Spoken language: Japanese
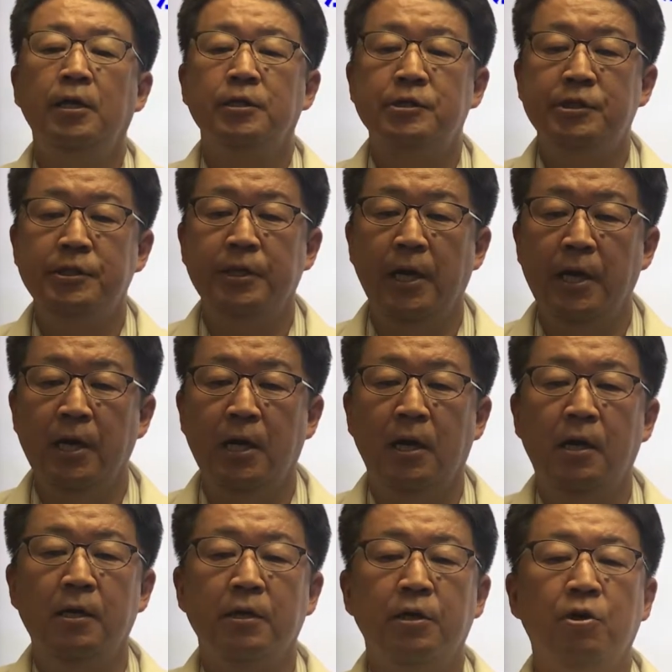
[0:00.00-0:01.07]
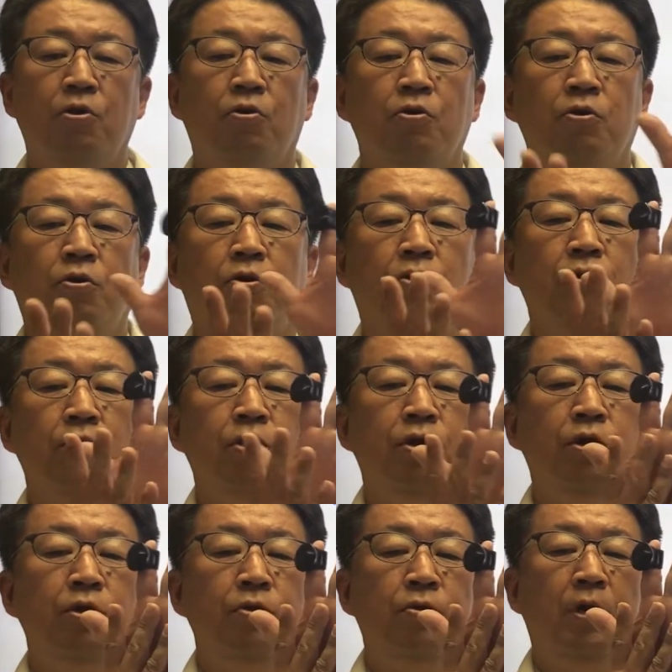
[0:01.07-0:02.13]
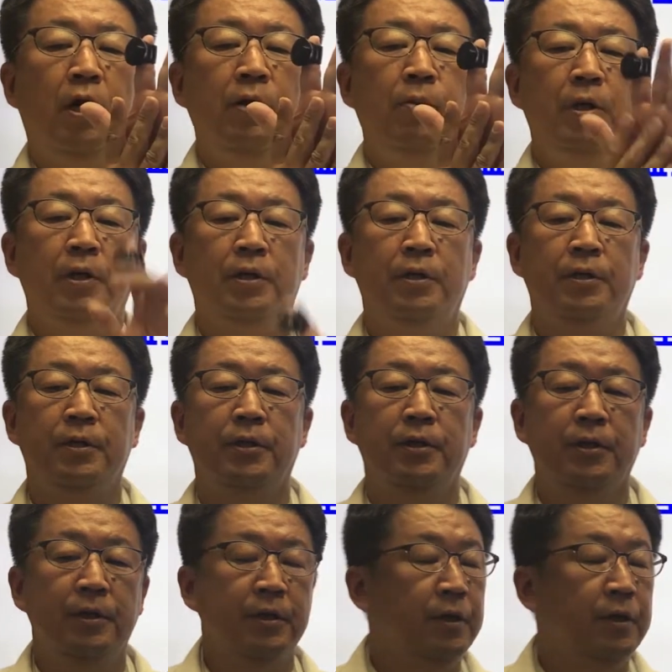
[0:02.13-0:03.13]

自然環境の9回目です。